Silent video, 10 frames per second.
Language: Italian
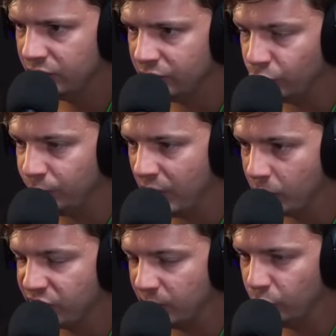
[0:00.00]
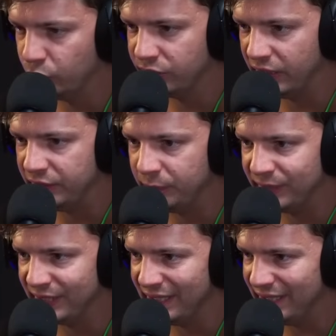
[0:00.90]
dobbiamo stare molto attenti
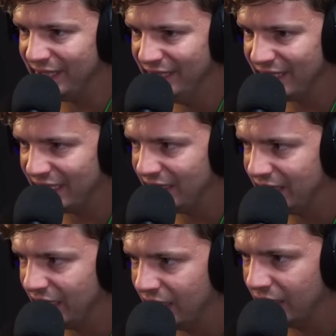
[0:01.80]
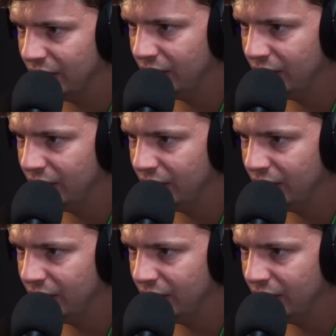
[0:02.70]
perché in realtà